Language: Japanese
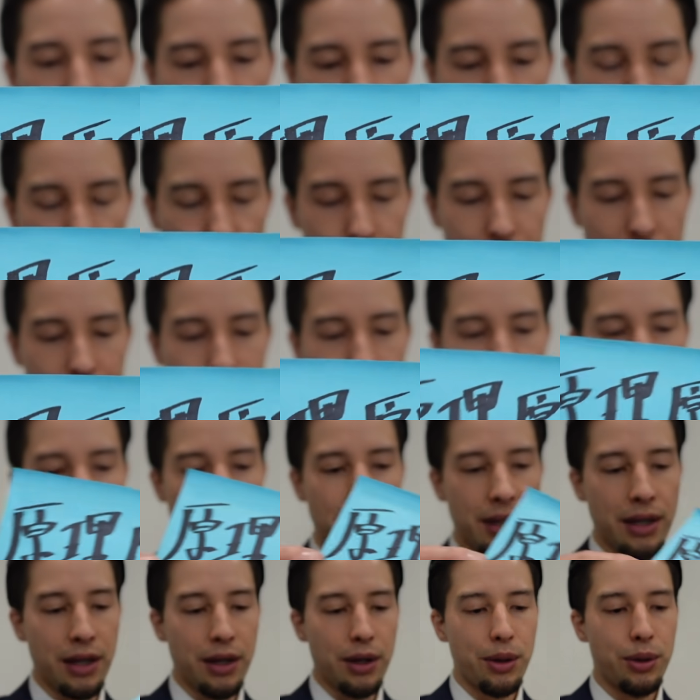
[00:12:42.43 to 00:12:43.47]
そのため
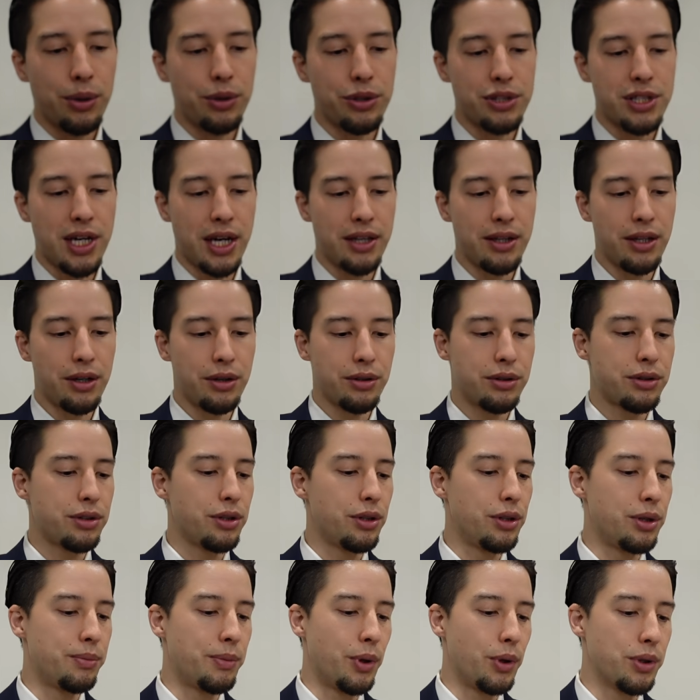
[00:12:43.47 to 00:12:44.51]
にこのチャンネルっ
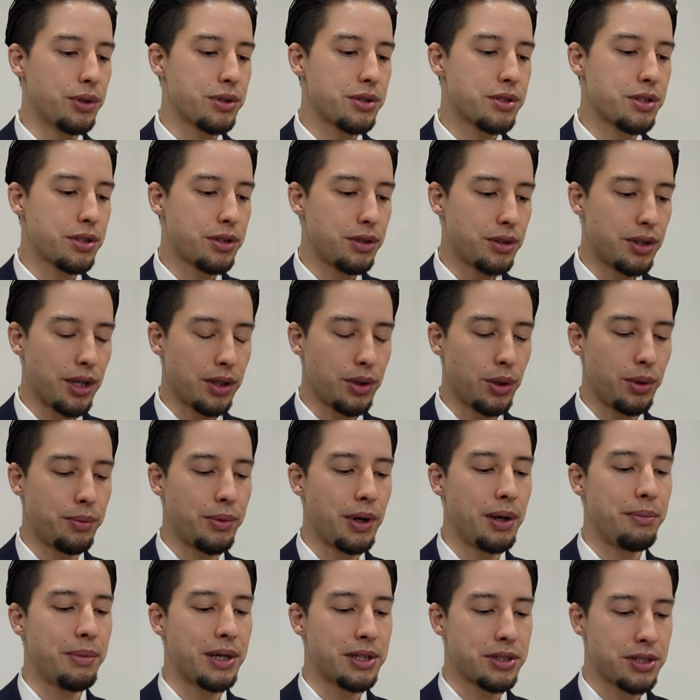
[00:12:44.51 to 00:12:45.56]
ていうのも作ったと
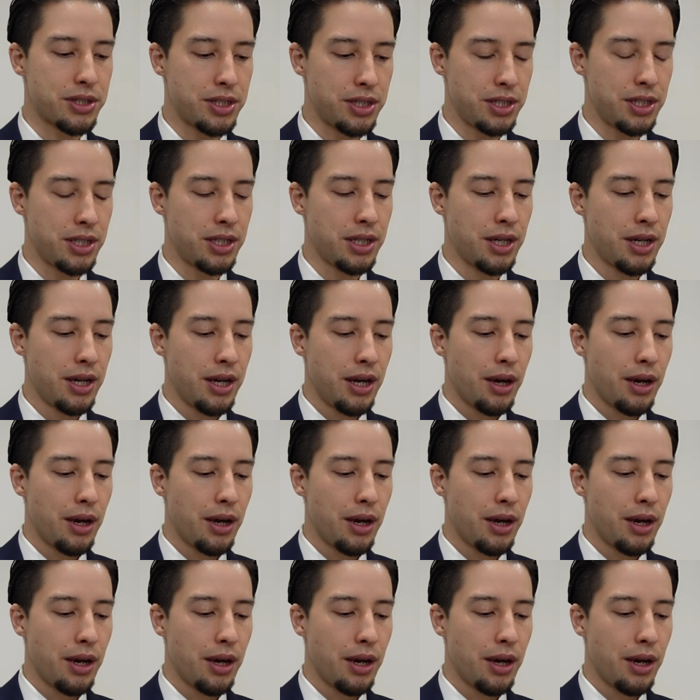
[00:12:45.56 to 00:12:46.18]
思いますし